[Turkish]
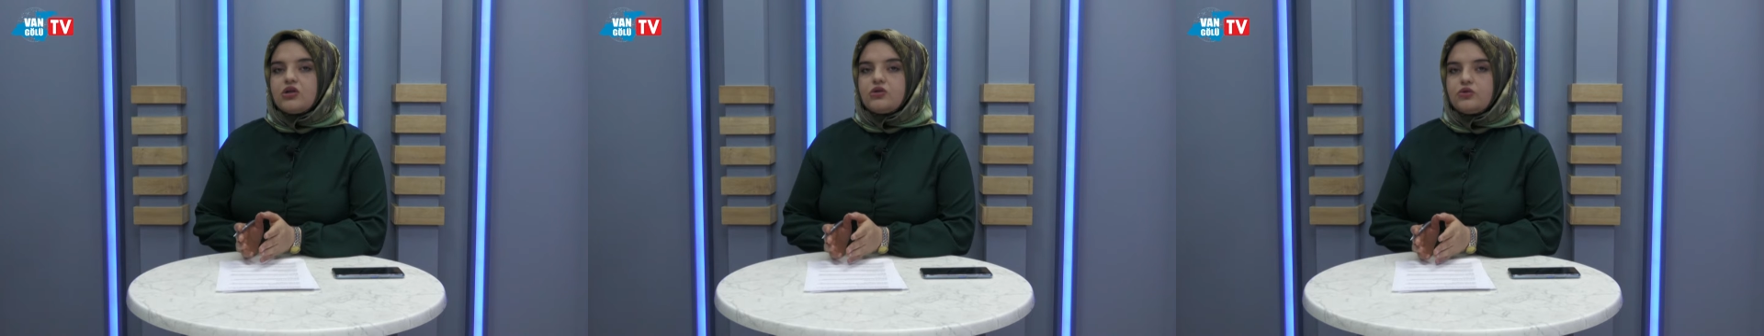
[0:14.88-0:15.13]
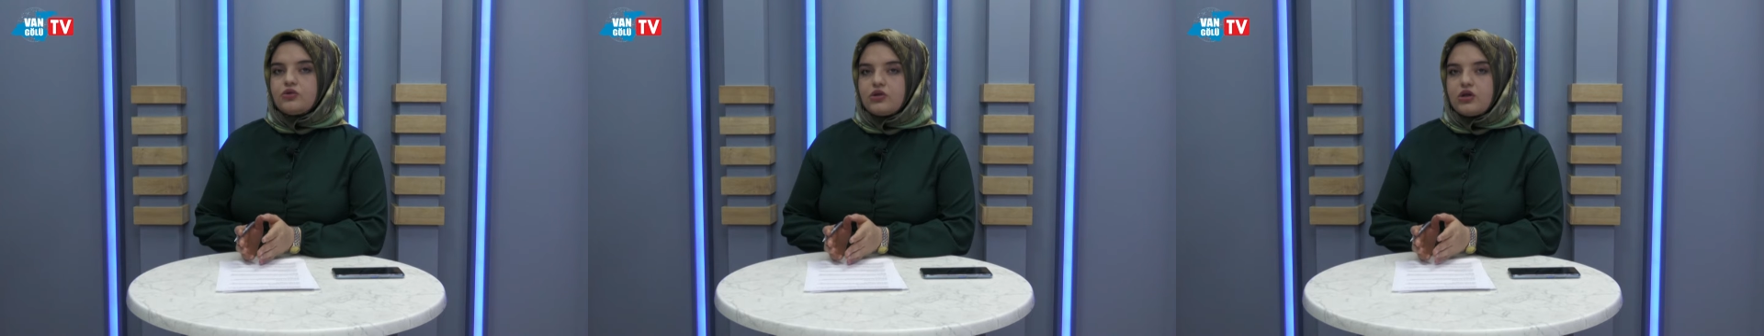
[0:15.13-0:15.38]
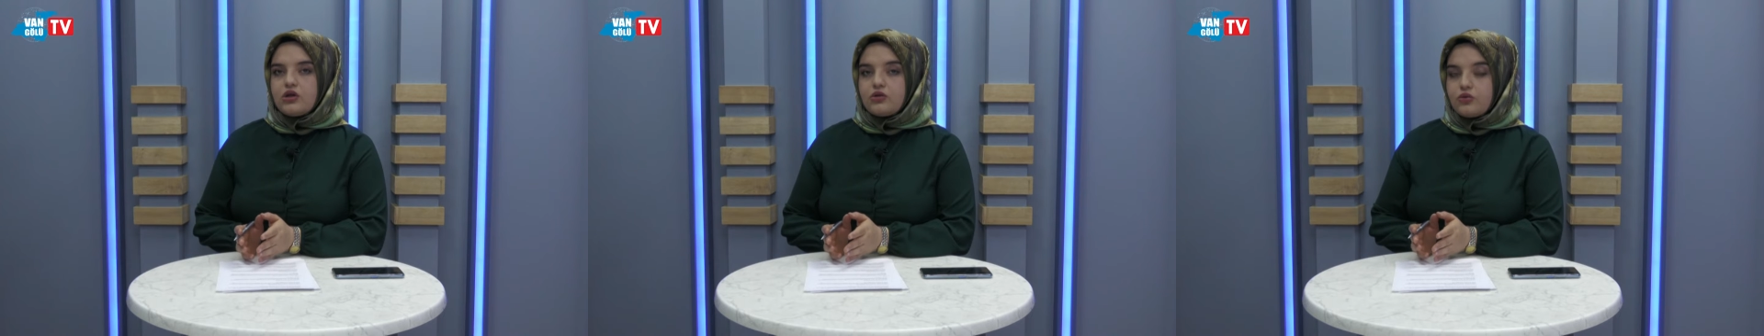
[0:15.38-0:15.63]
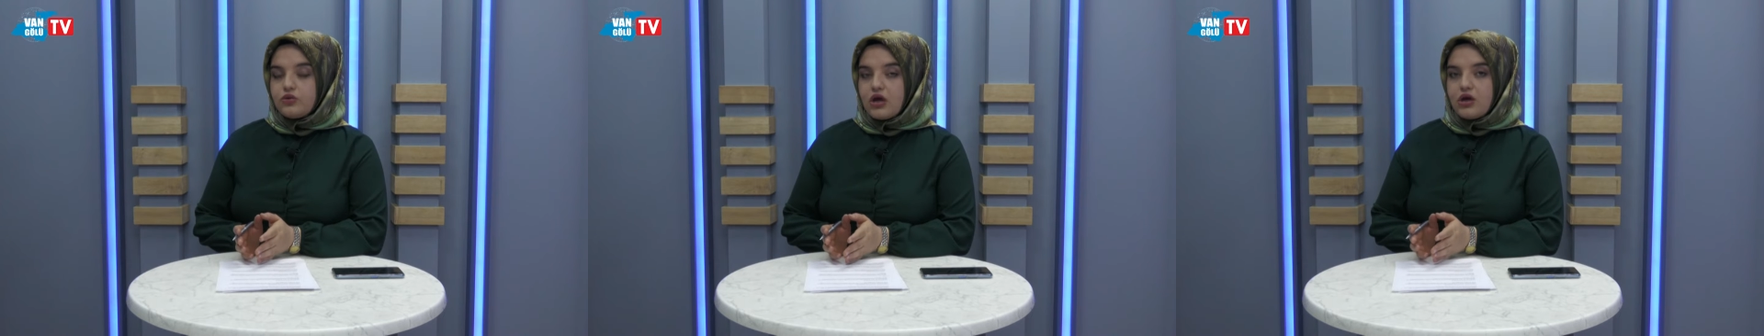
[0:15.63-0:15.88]

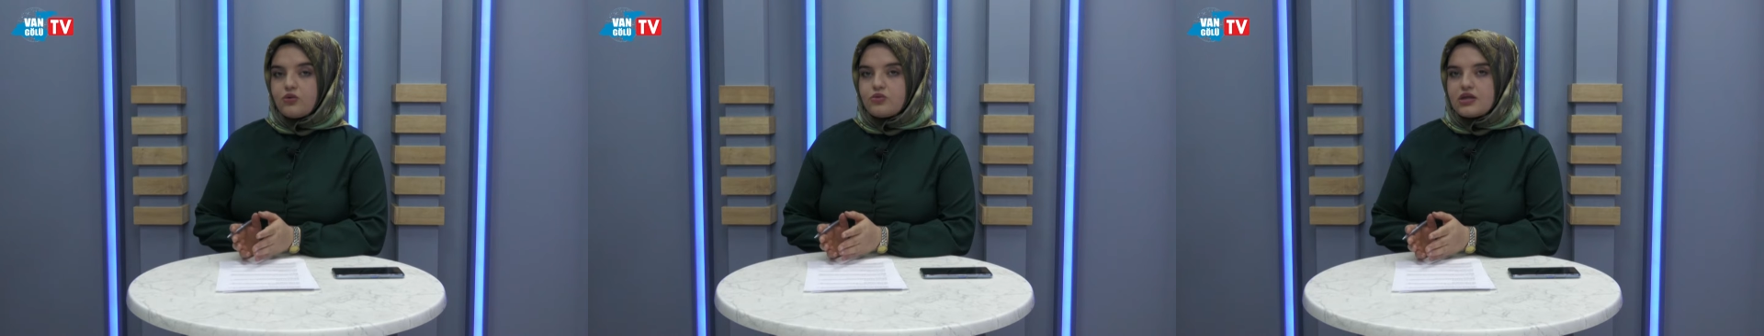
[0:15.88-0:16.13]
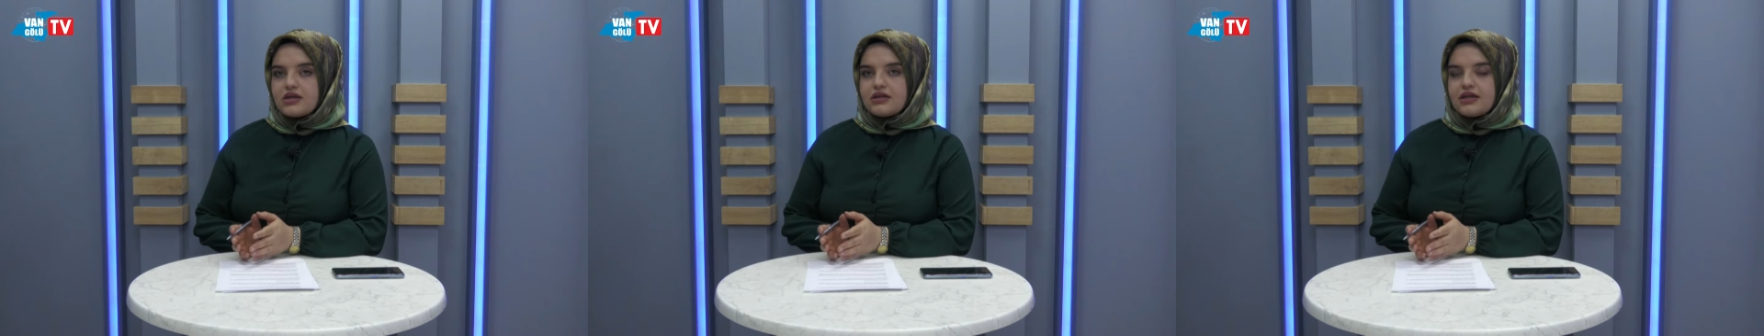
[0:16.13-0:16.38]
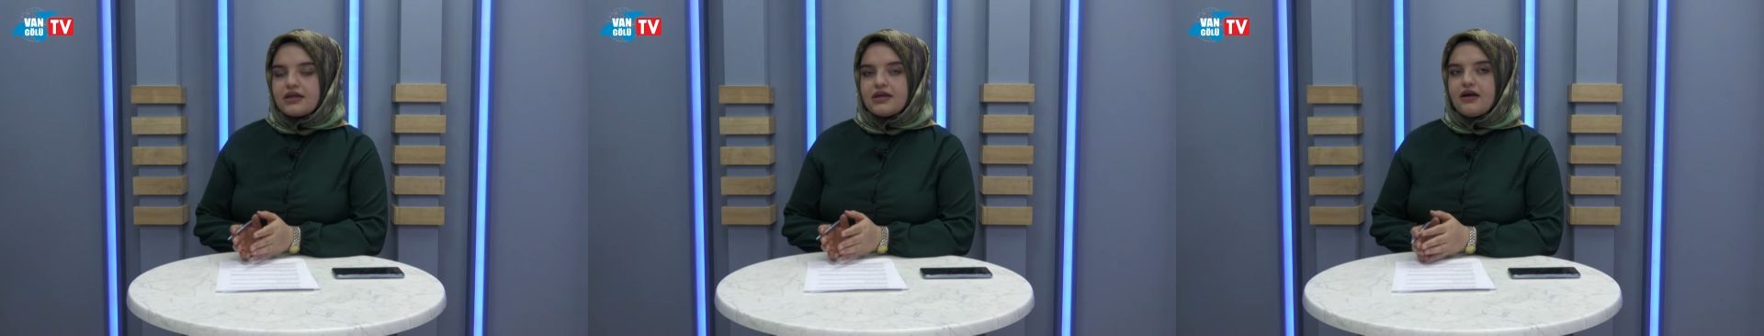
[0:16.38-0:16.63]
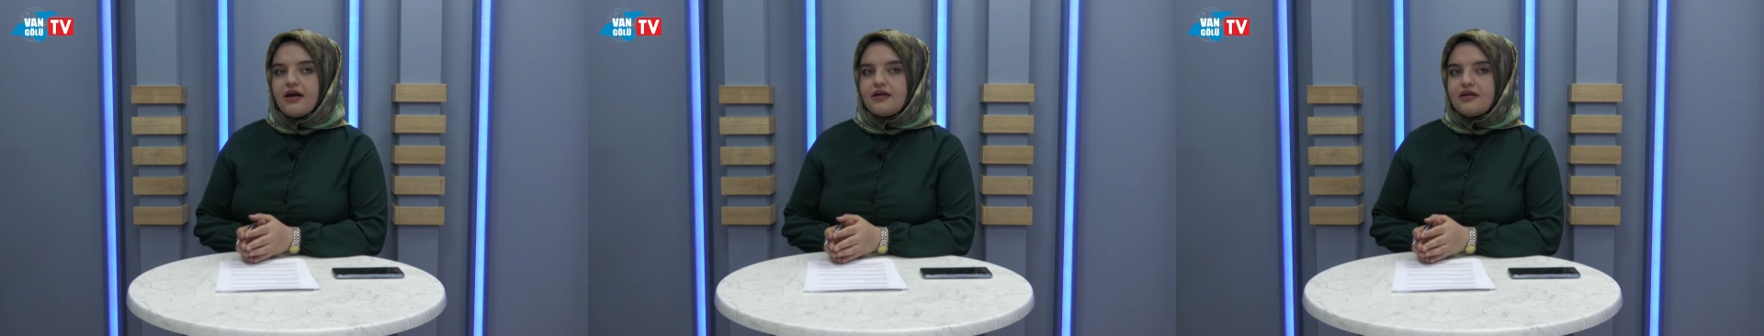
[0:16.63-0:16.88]
Türkiye dünya
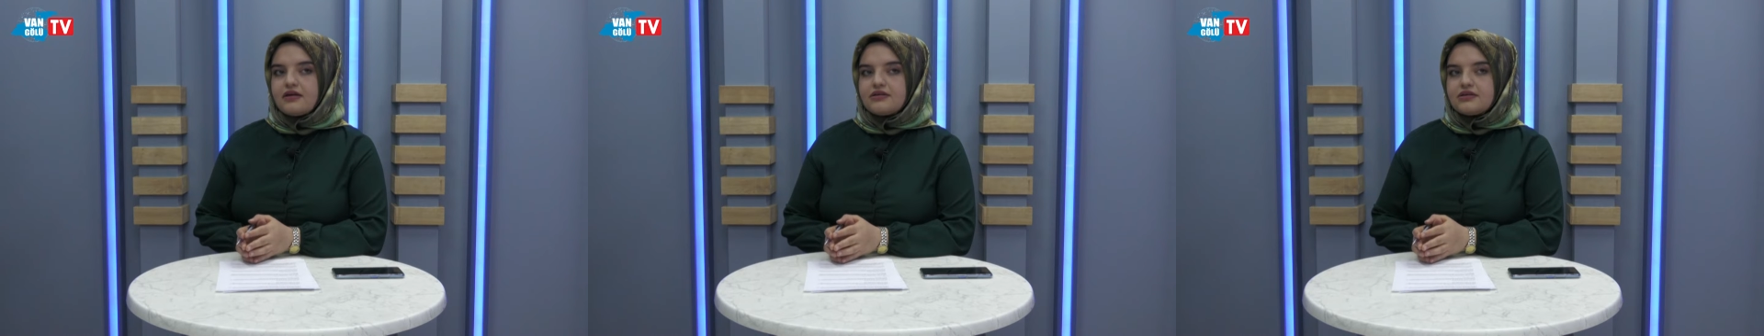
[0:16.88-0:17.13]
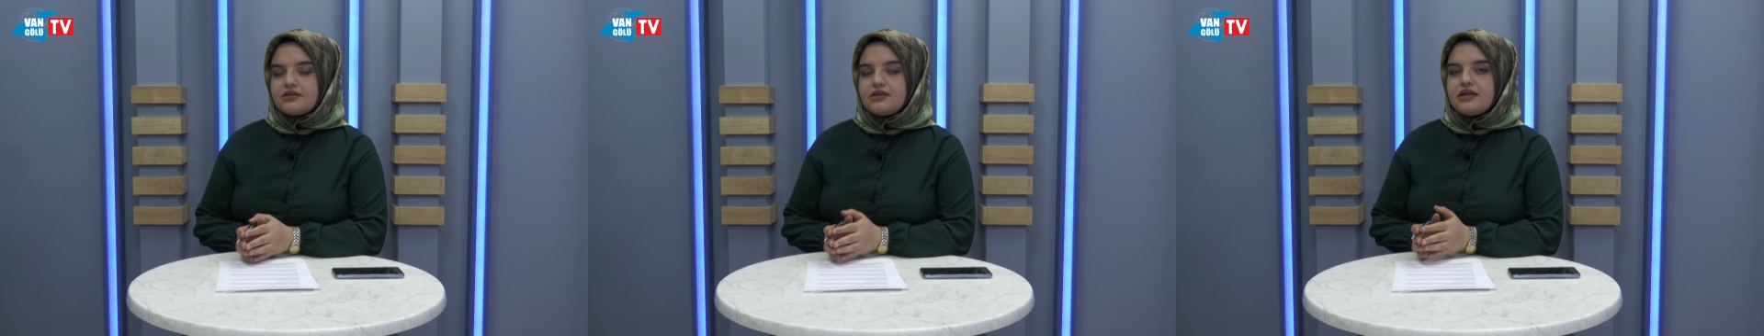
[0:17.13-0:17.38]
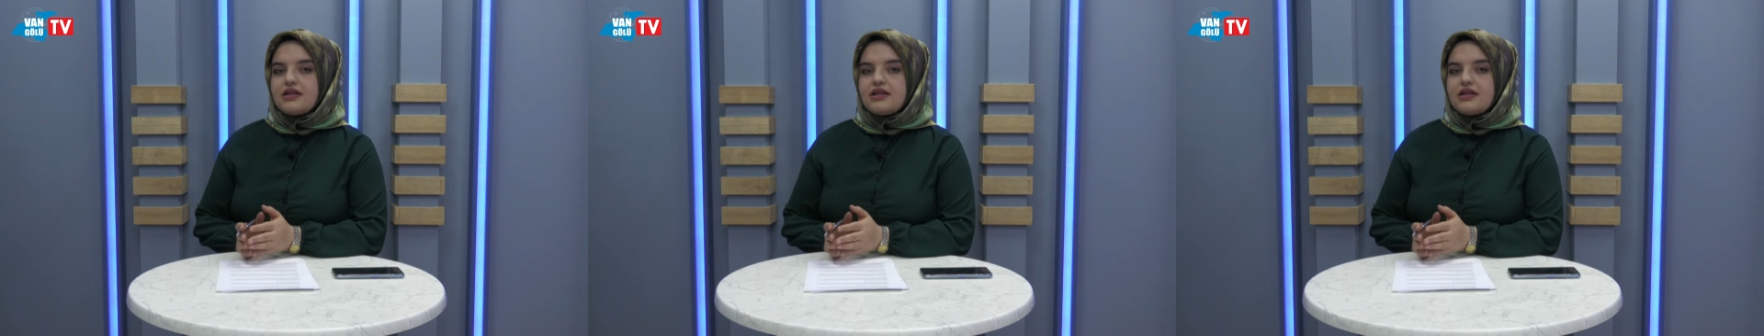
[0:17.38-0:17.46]
üzerindeki kaynakların